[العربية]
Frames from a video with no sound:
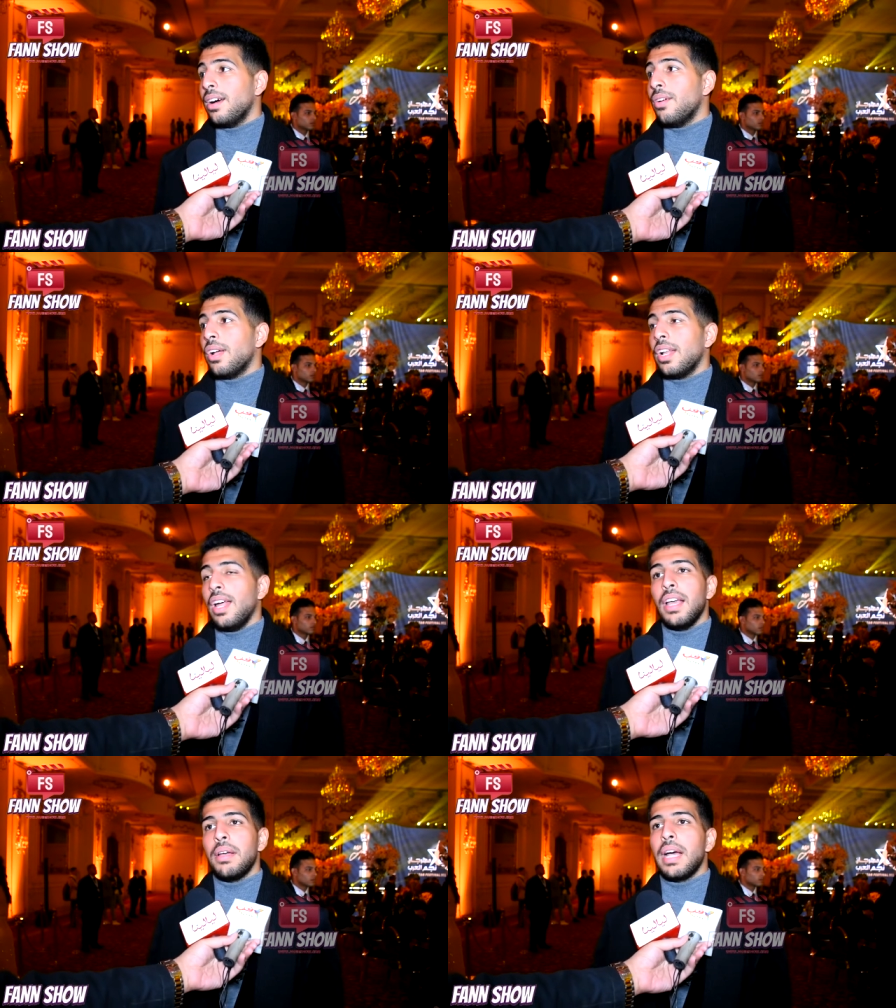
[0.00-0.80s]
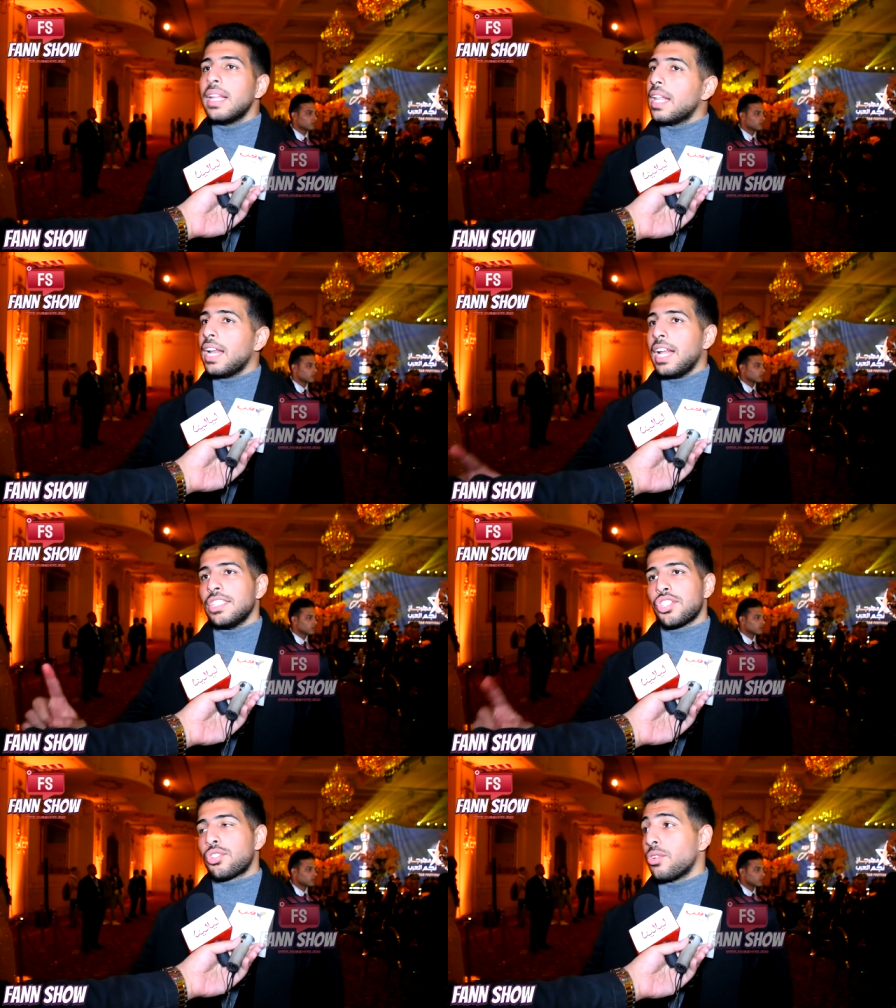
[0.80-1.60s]
والله ده يعني انا عايز
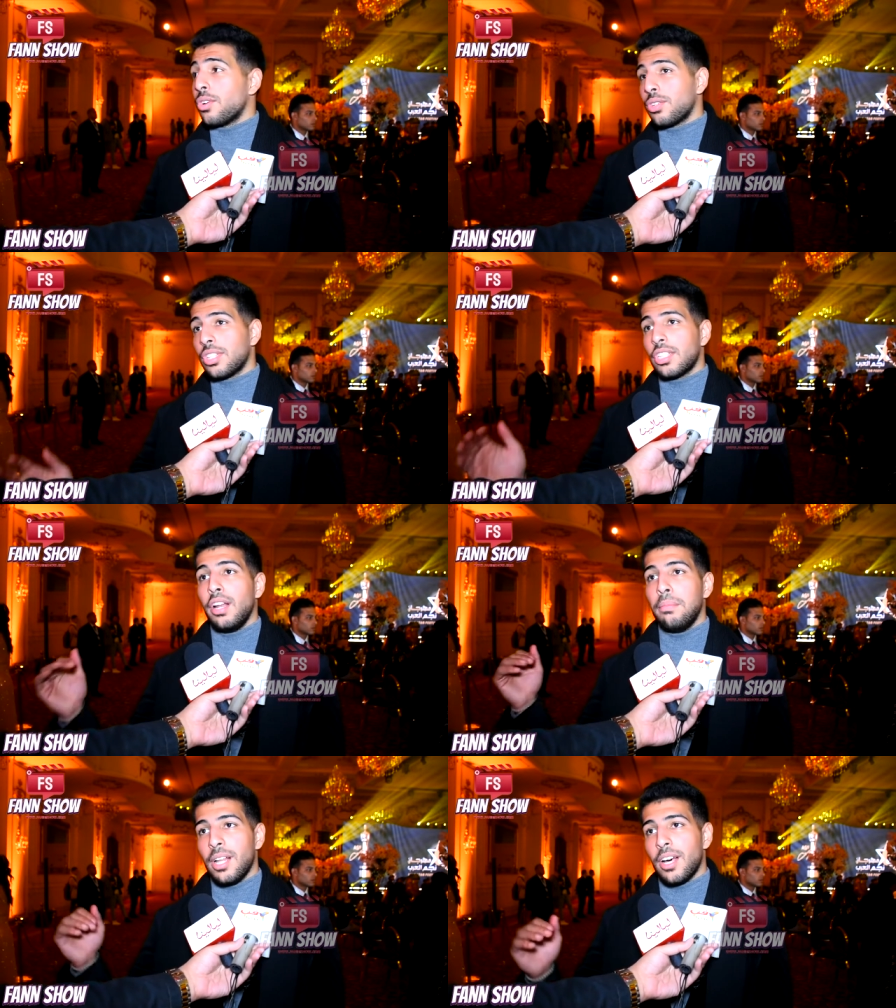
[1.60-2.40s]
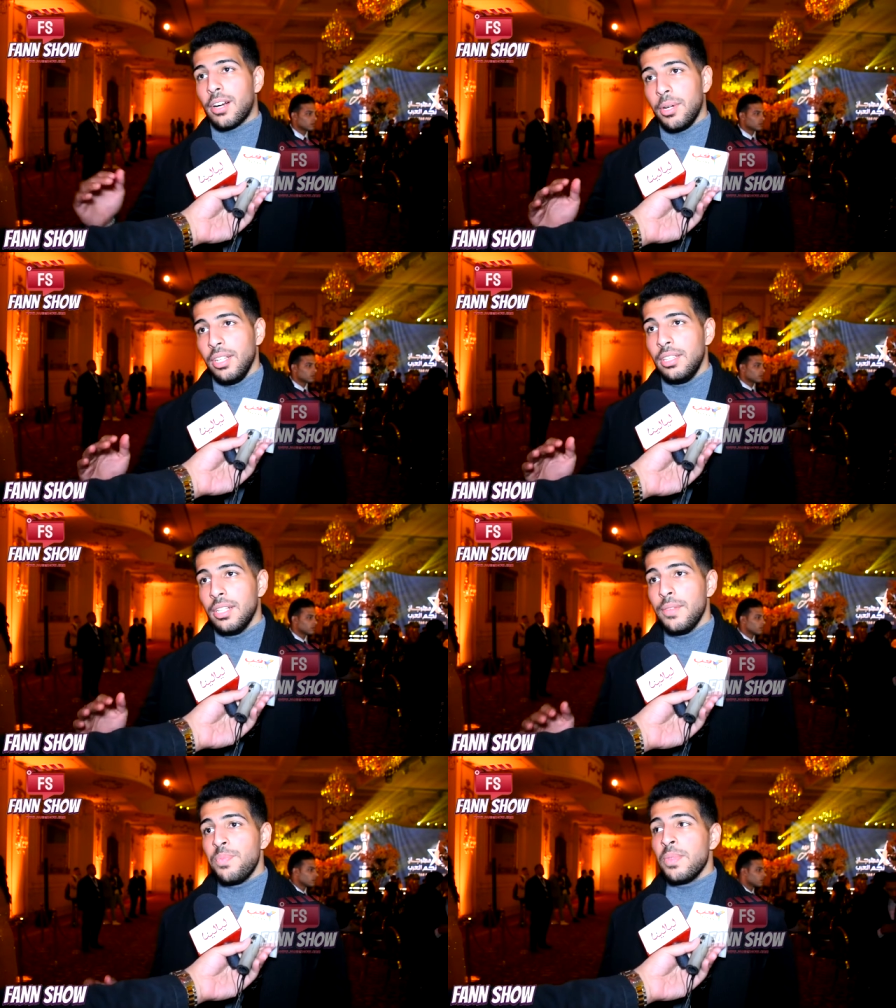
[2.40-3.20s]
اشكره كنت طالع من الاهرامات
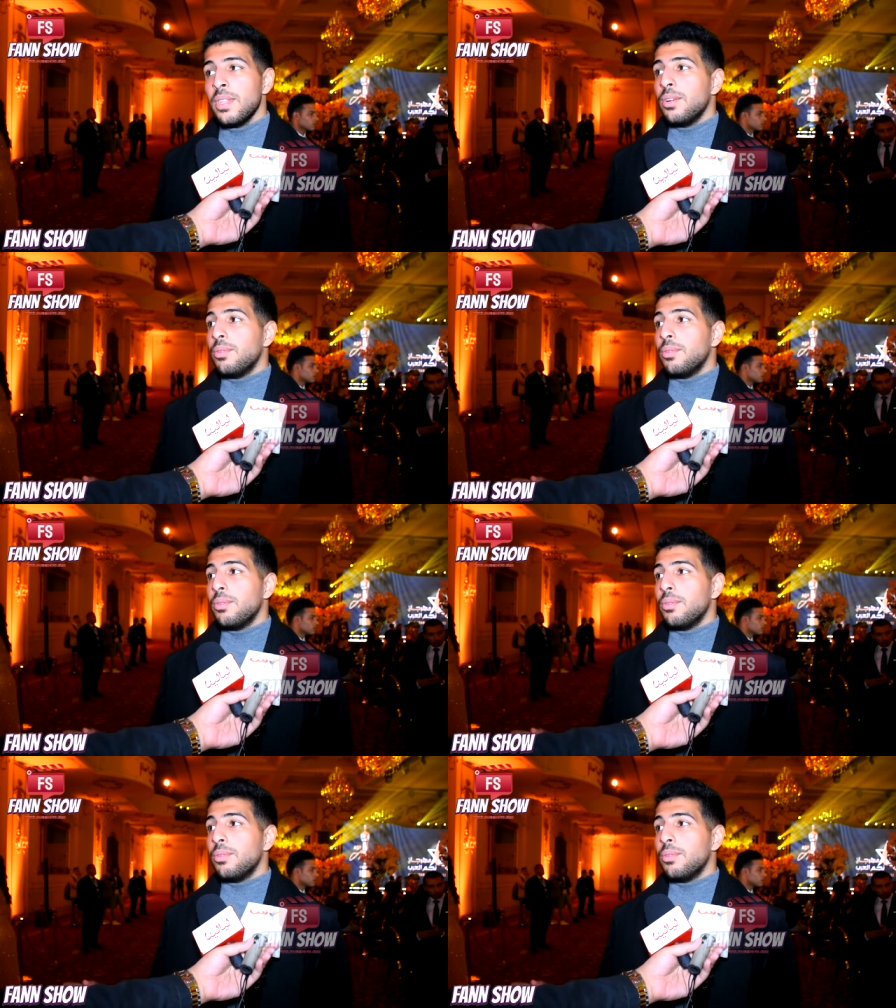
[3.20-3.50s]
اه.